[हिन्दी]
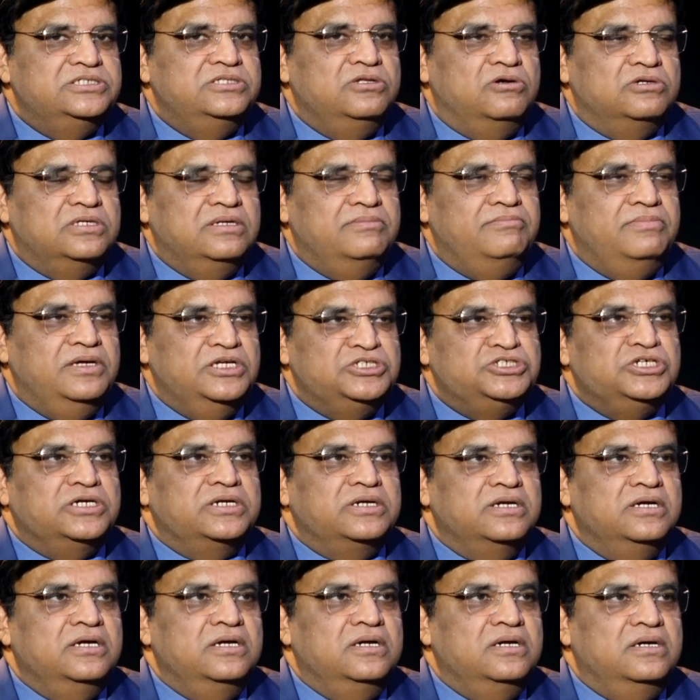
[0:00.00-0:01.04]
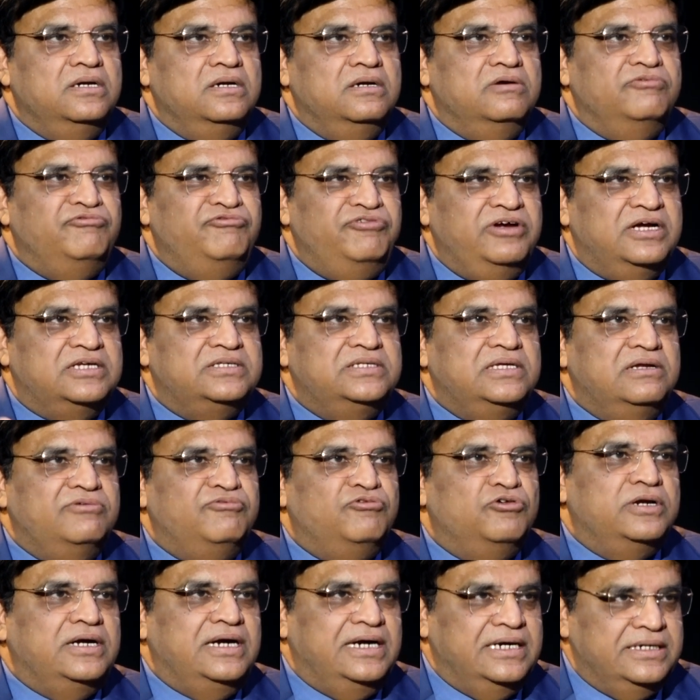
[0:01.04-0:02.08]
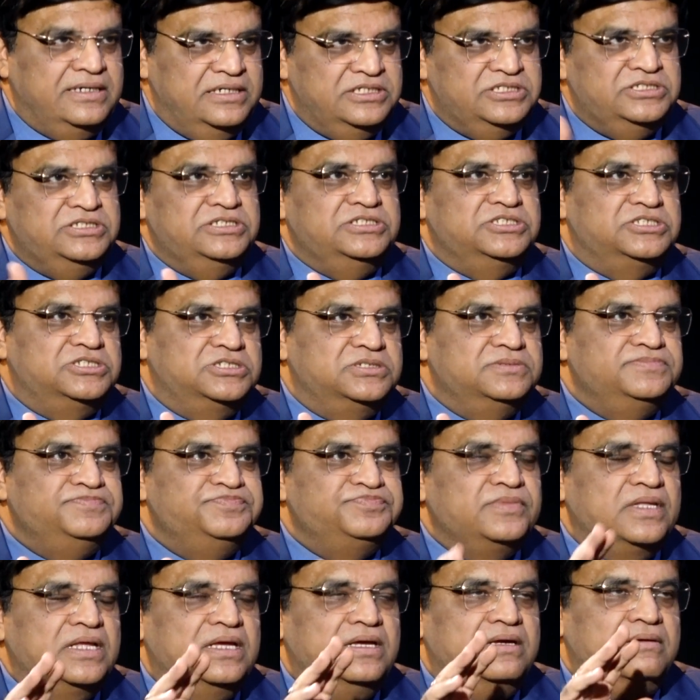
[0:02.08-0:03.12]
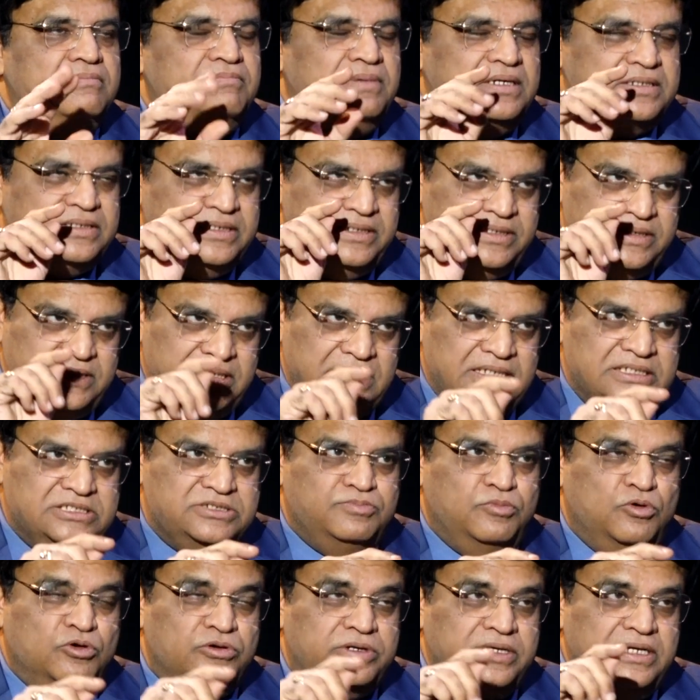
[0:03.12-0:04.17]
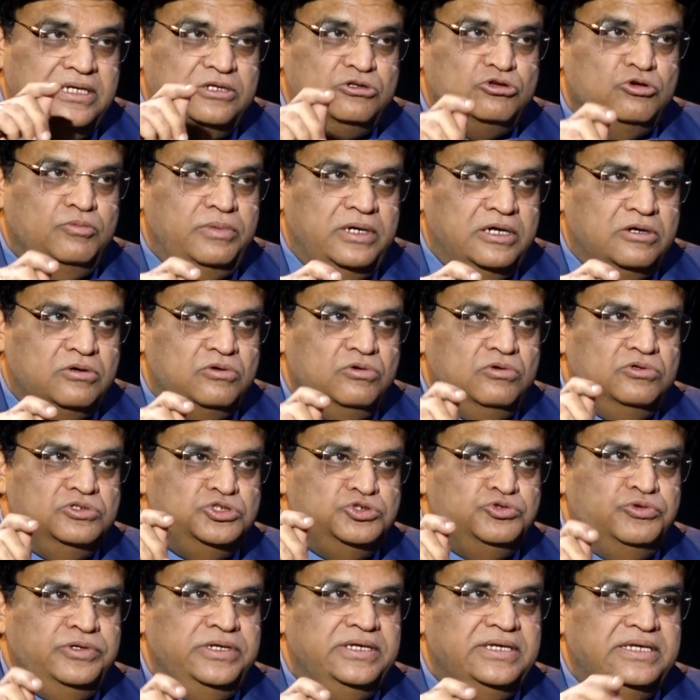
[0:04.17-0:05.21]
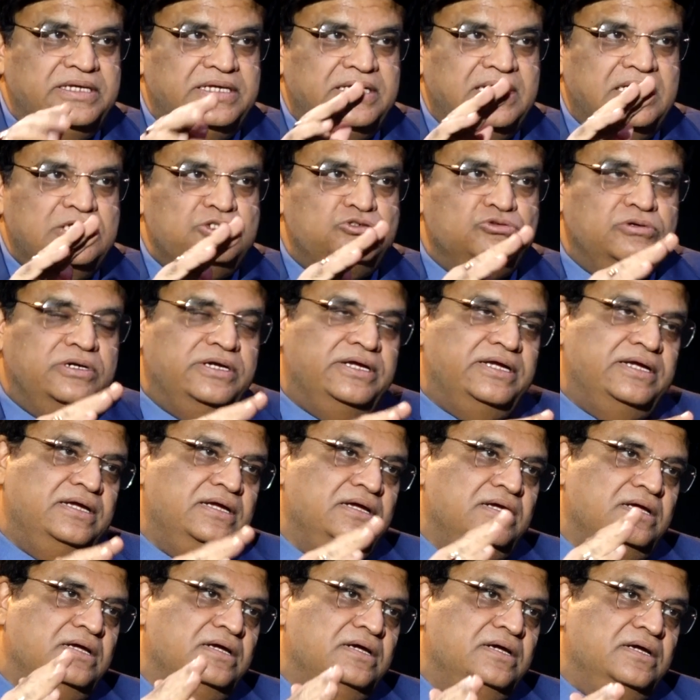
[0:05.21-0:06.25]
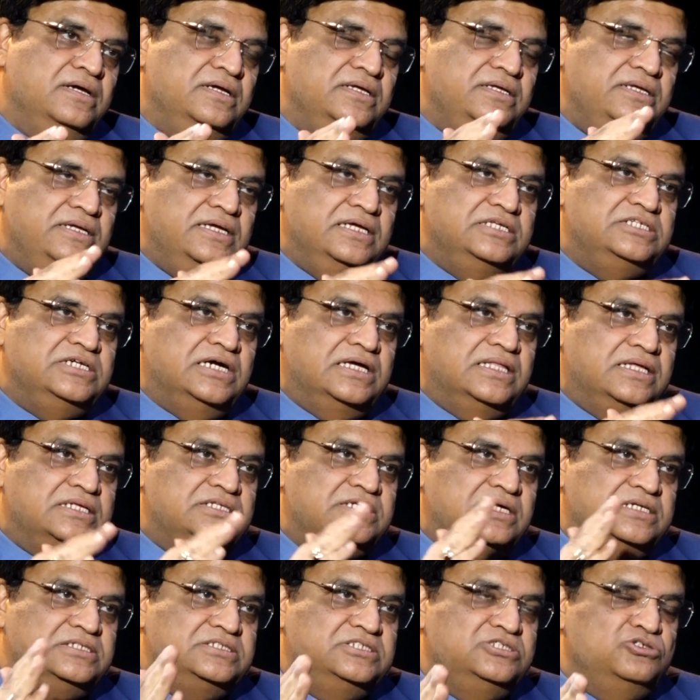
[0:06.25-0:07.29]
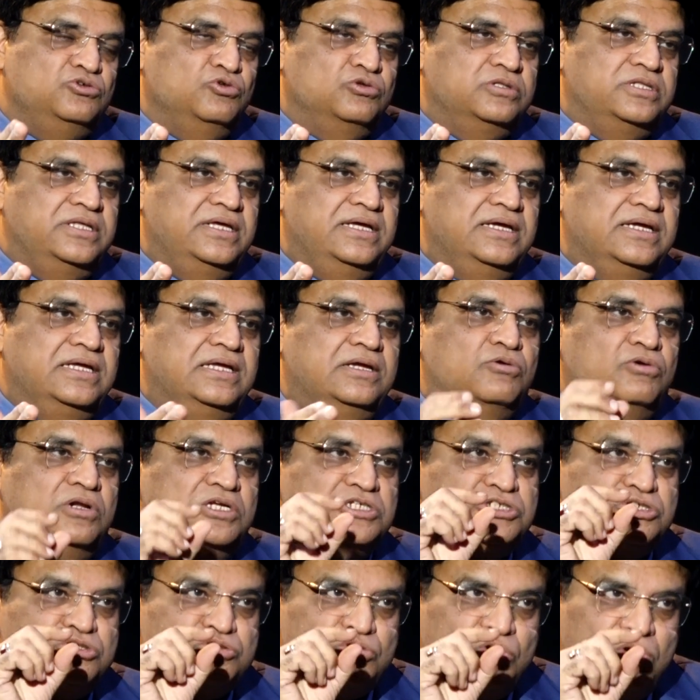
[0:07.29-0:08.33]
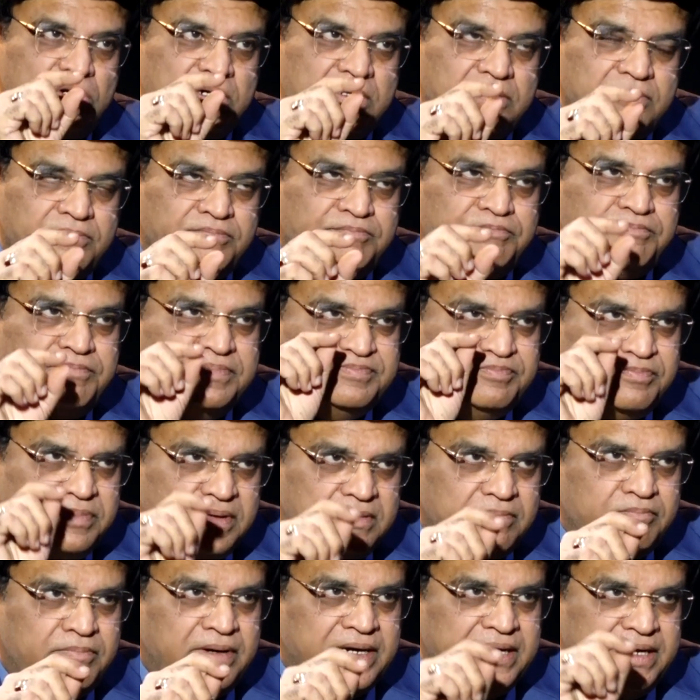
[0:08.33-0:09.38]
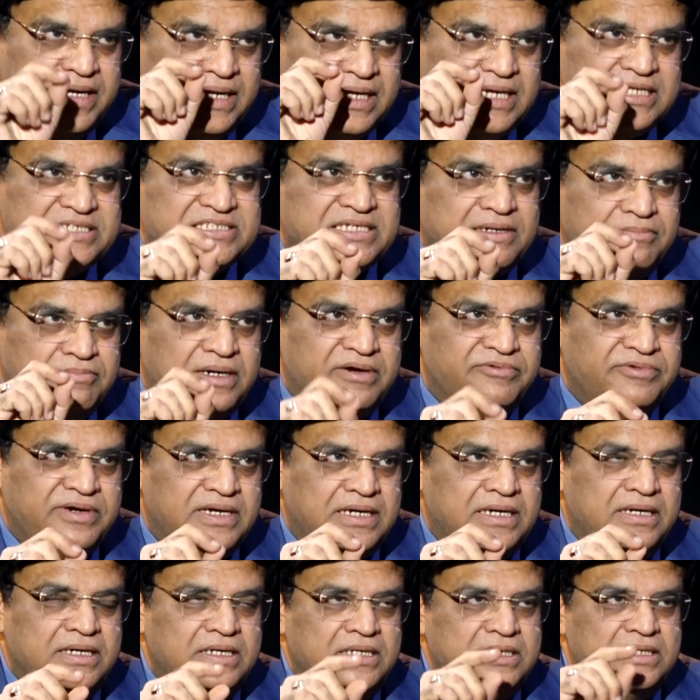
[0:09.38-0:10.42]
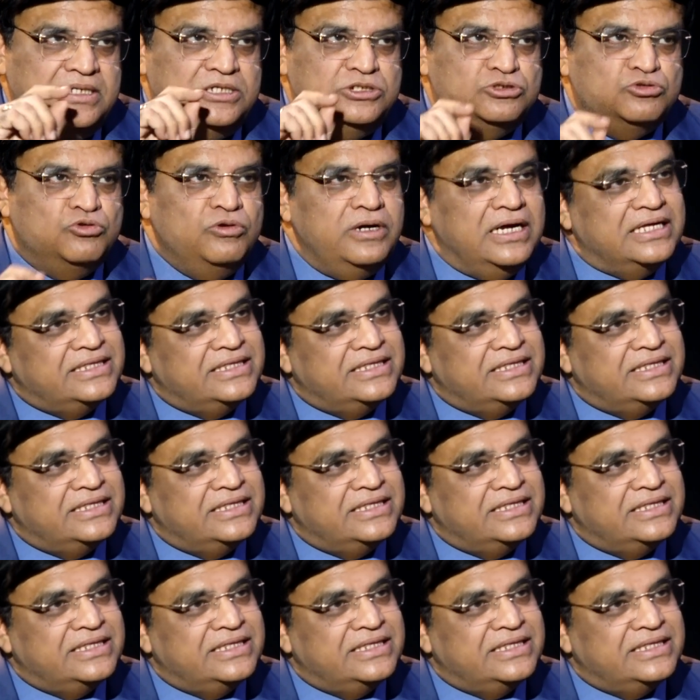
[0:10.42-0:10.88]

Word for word: इज नॉट ए मेजर फैक्टर फॉर हार्ट डिजीज बट ये स्मोकिंग टोबैको चूइंग ये जो है ये ज़्यादा चांसेस होते हैं कि कोलेस्ट्रॉल बनने की संभावना इसको